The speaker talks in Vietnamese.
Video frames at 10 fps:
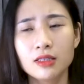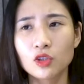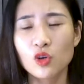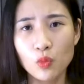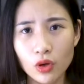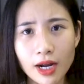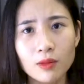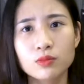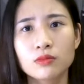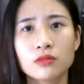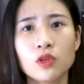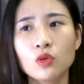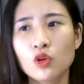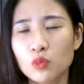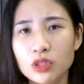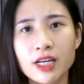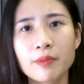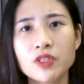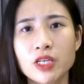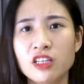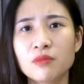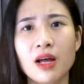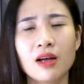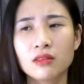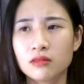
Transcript: tôi muốn học tốt tôi muốn chăm chỉ nhưng mà